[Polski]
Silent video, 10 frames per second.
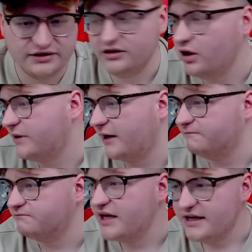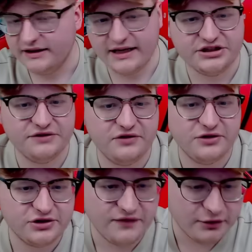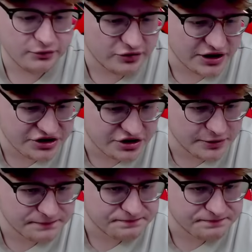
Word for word: Dobra, tak się wylosowało, to lecimy.